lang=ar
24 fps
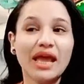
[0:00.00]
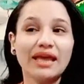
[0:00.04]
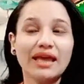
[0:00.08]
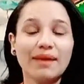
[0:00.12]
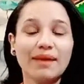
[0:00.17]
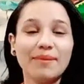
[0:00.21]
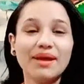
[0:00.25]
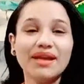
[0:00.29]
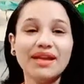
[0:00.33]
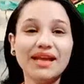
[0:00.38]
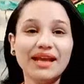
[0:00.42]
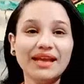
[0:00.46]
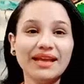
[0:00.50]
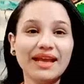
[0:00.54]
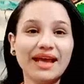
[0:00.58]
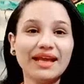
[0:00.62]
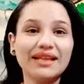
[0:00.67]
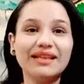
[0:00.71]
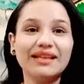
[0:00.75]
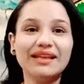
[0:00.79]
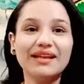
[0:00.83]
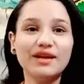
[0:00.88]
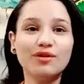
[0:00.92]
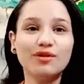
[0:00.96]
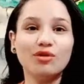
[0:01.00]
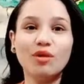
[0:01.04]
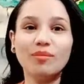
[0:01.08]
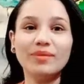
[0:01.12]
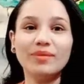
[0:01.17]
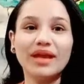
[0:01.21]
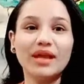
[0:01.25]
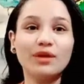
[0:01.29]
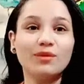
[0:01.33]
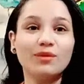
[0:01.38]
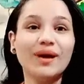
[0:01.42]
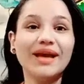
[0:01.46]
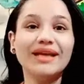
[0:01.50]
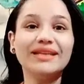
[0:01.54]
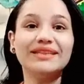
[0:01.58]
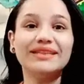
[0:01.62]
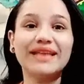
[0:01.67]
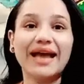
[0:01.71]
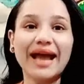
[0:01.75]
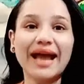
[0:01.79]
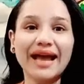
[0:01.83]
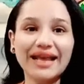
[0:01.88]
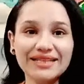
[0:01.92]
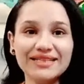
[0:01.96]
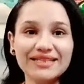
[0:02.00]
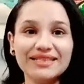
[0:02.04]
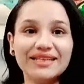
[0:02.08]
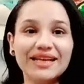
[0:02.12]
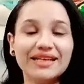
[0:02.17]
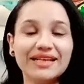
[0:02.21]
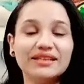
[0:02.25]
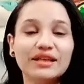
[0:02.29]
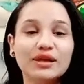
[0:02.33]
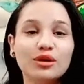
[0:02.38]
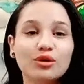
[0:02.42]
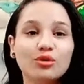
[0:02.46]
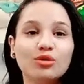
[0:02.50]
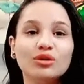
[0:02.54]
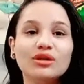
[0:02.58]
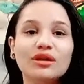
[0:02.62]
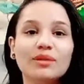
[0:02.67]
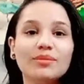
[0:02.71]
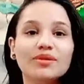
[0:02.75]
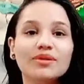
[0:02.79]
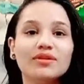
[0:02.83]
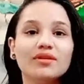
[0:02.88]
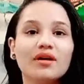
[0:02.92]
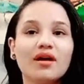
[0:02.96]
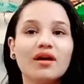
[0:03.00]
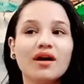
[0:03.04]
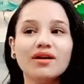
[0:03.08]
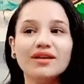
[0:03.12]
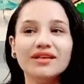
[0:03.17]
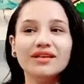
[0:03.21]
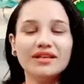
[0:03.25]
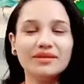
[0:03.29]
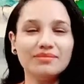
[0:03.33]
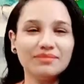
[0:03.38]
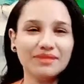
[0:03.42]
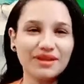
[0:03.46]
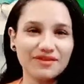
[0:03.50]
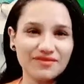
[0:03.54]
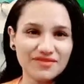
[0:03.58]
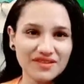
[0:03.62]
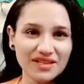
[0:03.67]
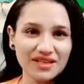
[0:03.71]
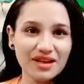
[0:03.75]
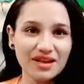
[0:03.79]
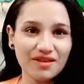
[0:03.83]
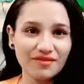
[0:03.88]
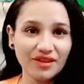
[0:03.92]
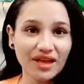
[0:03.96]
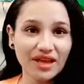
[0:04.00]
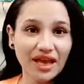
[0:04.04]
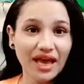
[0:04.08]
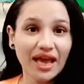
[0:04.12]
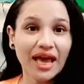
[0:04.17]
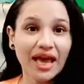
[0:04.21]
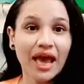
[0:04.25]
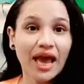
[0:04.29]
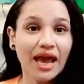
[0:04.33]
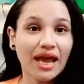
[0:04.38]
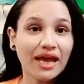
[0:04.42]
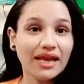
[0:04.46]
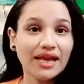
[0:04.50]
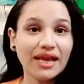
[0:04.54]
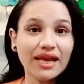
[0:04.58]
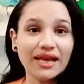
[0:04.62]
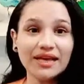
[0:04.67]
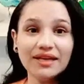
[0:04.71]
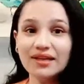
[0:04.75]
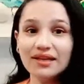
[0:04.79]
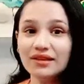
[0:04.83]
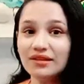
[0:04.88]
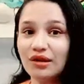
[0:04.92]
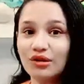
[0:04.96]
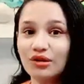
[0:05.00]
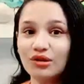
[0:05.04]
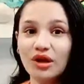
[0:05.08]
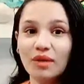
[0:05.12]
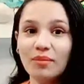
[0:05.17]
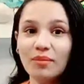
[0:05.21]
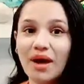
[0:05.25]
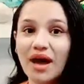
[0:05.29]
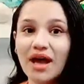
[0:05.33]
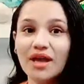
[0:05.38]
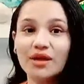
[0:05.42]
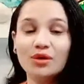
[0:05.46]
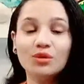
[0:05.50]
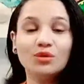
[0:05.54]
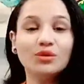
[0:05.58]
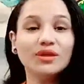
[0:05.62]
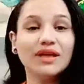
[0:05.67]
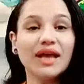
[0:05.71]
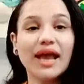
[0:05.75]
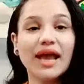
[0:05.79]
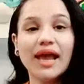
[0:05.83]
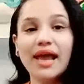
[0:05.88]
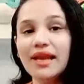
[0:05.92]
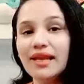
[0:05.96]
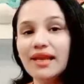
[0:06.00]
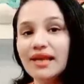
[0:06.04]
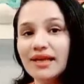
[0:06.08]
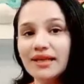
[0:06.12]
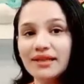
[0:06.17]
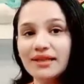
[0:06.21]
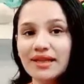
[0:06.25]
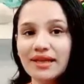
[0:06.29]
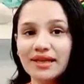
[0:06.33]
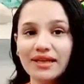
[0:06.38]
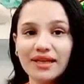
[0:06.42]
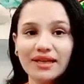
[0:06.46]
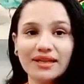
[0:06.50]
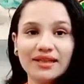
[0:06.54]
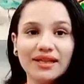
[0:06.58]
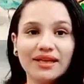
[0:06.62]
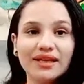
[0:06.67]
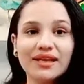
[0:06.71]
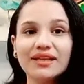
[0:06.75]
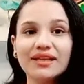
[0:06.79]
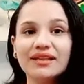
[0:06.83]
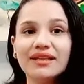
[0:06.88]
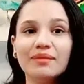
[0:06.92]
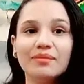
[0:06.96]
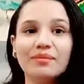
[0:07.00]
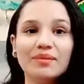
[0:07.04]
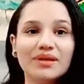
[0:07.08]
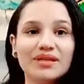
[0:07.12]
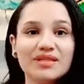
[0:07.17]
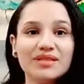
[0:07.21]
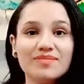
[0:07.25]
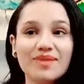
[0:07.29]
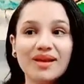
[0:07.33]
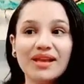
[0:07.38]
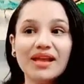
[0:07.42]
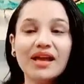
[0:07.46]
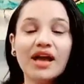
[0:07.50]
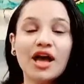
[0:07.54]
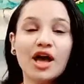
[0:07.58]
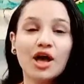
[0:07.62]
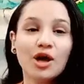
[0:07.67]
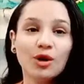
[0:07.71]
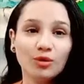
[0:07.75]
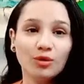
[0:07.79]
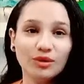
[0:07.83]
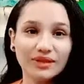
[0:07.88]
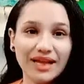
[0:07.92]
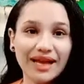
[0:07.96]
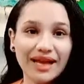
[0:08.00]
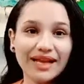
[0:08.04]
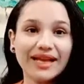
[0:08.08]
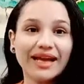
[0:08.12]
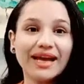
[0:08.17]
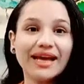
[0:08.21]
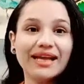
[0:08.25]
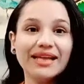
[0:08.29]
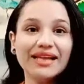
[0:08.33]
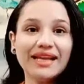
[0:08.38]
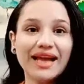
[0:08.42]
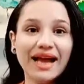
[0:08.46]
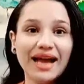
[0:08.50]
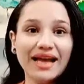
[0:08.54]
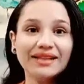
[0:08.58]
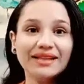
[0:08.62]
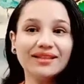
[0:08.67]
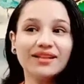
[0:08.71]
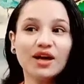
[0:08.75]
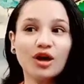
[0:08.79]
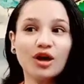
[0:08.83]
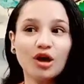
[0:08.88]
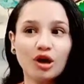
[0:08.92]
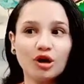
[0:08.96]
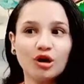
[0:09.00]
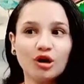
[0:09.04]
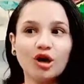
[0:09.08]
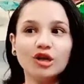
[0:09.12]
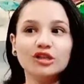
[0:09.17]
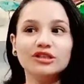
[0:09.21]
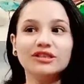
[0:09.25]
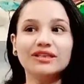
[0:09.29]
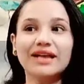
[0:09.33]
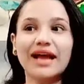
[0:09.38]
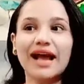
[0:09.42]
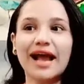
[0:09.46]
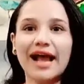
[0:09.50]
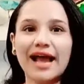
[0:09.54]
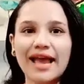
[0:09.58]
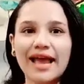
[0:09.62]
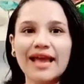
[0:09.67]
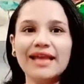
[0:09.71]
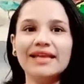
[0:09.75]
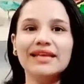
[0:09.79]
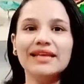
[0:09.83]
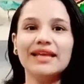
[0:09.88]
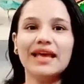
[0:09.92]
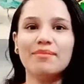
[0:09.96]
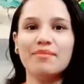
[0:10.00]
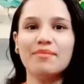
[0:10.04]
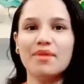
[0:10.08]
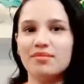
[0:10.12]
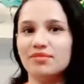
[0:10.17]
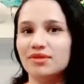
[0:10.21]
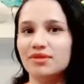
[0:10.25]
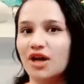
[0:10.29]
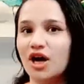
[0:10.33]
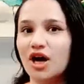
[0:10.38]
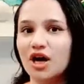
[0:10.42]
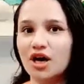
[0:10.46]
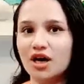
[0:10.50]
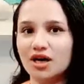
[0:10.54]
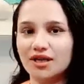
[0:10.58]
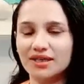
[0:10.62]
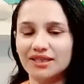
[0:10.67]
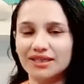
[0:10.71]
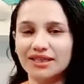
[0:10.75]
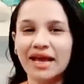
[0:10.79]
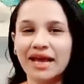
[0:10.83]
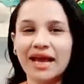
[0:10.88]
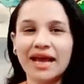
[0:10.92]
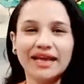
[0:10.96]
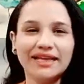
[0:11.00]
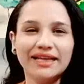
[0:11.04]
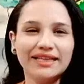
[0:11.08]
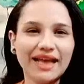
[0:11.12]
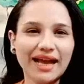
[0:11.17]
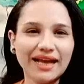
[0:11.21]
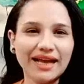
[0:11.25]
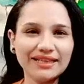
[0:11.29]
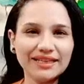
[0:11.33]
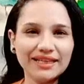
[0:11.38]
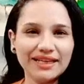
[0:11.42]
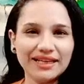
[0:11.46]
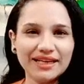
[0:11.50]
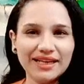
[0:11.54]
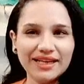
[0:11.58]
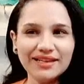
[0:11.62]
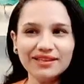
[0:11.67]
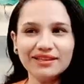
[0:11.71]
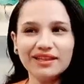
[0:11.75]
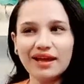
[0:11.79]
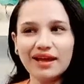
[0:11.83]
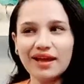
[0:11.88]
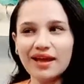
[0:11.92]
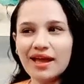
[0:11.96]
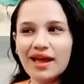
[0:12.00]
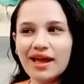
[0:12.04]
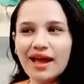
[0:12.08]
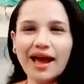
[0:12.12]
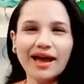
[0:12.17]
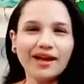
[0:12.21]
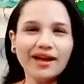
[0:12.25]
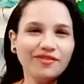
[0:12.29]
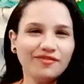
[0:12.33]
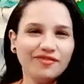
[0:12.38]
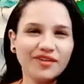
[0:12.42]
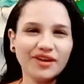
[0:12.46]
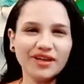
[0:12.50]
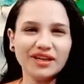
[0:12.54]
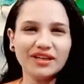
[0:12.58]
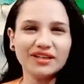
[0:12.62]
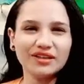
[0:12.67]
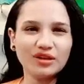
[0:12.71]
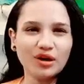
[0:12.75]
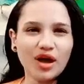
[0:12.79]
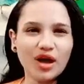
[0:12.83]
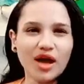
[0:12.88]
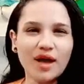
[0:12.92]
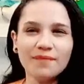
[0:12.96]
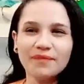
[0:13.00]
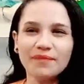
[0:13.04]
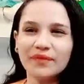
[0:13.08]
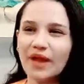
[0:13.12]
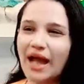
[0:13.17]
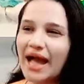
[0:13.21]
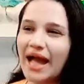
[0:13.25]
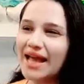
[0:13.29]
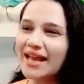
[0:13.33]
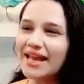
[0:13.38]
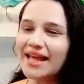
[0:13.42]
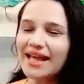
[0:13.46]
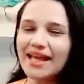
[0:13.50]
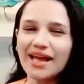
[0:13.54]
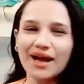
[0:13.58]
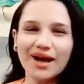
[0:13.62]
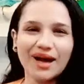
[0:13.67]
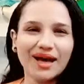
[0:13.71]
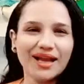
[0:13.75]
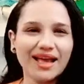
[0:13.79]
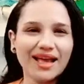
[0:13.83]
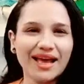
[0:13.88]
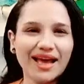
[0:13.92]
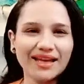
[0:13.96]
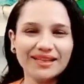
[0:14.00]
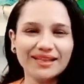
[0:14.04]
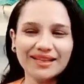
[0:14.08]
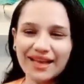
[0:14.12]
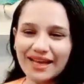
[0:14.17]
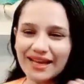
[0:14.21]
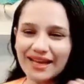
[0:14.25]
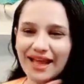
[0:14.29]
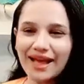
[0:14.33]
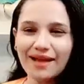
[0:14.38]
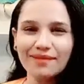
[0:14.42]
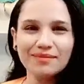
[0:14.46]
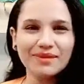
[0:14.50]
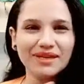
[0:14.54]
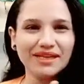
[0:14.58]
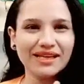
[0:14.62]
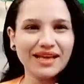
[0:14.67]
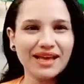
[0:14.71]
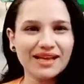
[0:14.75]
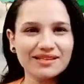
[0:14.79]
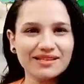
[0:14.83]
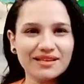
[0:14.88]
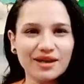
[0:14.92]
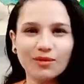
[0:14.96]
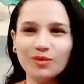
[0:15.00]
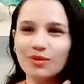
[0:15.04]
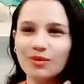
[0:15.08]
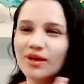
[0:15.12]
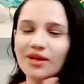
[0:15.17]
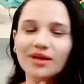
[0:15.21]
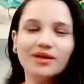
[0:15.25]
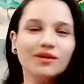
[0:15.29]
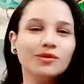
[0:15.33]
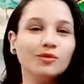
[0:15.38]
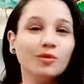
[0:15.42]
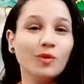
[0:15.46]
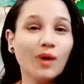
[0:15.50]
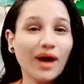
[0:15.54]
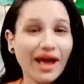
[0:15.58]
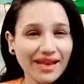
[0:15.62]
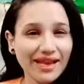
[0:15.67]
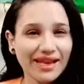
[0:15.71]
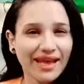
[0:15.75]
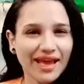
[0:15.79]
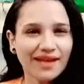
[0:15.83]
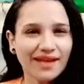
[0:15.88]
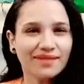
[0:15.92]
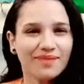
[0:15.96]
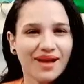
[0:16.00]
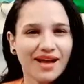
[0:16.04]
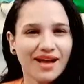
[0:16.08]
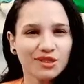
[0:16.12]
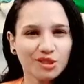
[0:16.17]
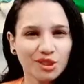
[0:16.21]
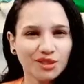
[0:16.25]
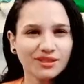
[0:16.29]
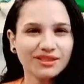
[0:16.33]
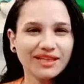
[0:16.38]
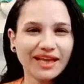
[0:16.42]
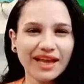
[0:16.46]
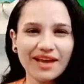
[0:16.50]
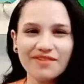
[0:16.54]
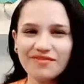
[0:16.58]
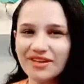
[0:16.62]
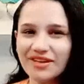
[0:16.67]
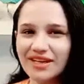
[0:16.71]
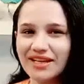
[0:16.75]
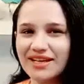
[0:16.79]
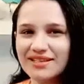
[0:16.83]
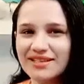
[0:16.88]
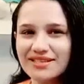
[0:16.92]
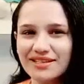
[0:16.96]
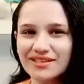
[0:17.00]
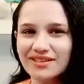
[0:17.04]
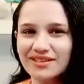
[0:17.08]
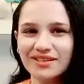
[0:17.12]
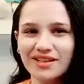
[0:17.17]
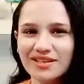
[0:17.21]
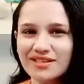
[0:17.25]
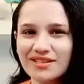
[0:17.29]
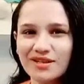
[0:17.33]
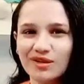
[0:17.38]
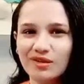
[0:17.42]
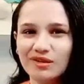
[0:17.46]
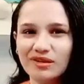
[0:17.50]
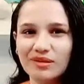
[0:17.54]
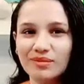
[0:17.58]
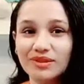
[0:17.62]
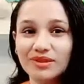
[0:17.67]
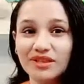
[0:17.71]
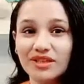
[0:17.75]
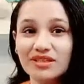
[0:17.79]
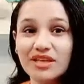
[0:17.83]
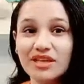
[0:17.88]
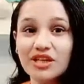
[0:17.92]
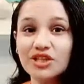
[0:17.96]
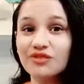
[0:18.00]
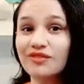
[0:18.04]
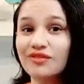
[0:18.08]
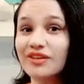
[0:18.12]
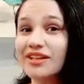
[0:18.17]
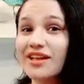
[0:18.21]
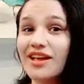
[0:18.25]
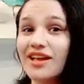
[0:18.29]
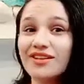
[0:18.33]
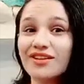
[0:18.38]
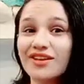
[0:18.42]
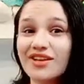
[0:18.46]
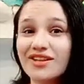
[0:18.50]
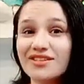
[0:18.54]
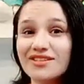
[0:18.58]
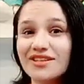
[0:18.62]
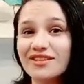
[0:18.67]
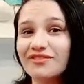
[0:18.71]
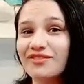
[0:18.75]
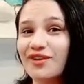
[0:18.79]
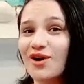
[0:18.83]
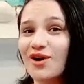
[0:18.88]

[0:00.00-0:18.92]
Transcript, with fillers: كمان احنا عندنا نوع من انواع التحديات اللي كنا بنقيم نفسنا فيها الى ان تقييمها هيكون عالي جدا جدا جدا بالنسبه لك وده هيخلي عندك قدر عالي امام الاخرين يعني اللي انت عارف فكره اللي هو عليا وعلى اعدائي لا اعمل كذا وقلقان بقى عشان انت خايف ان كذا دي تحصل ولا ما تحصلش فتلاقيها تحصل